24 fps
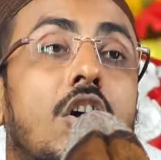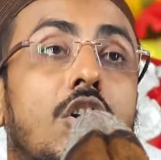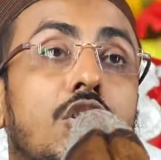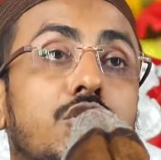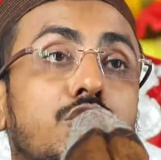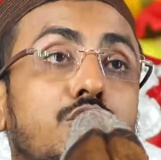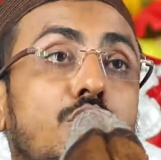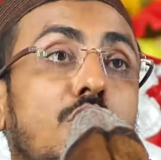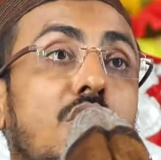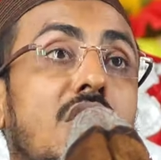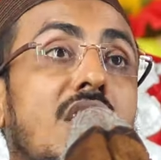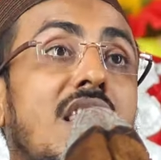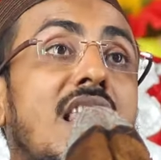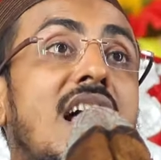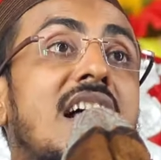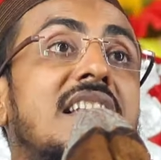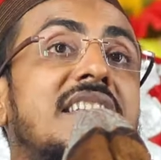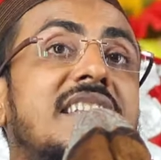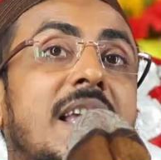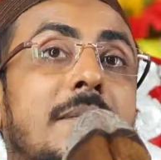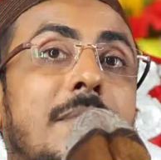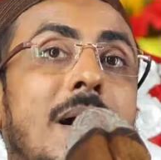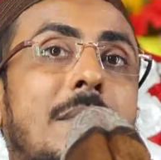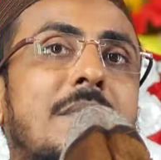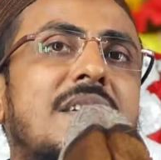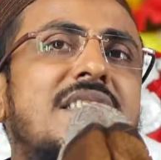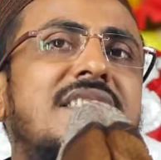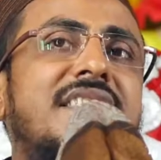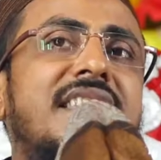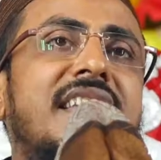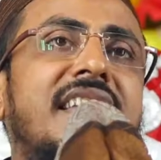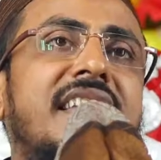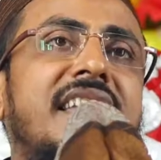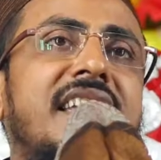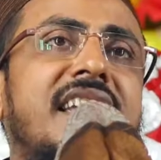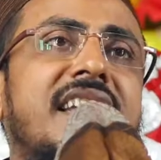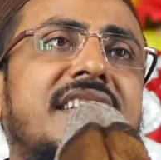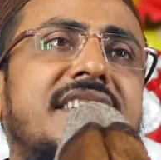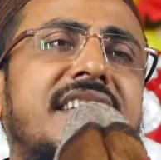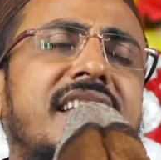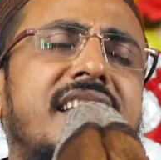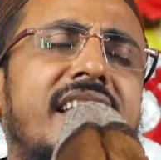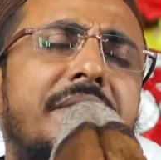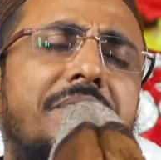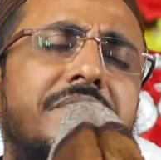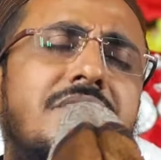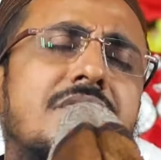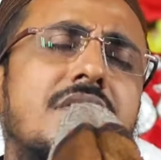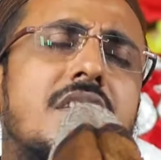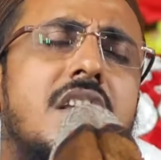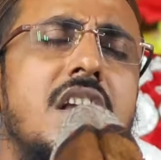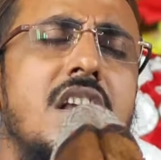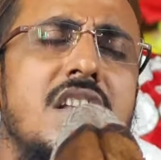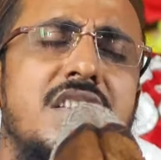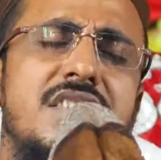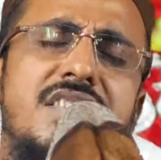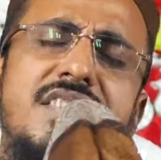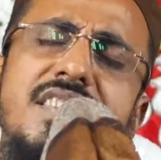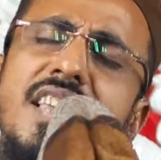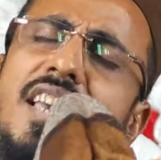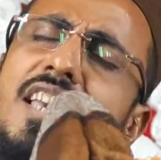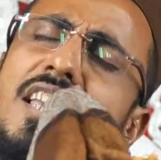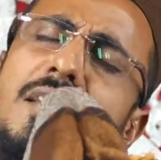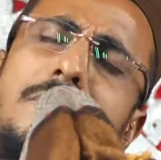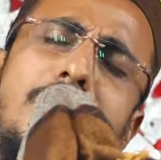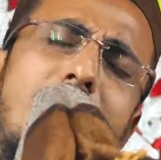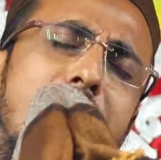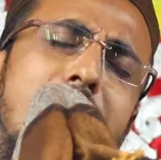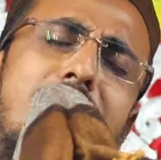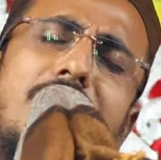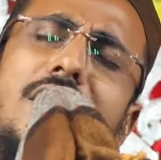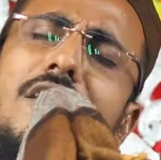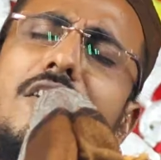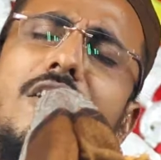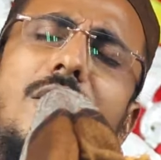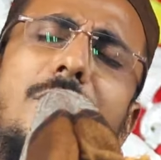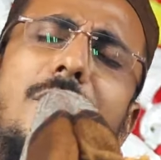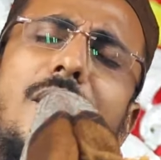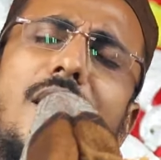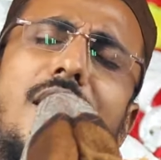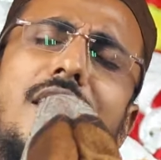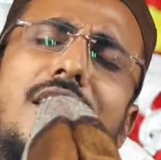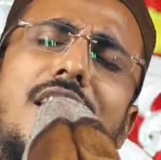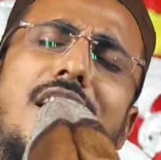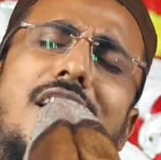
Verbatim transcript: রসুল্লাহ যেভাবে শিখিয়েছেন সেইভাবেই হবে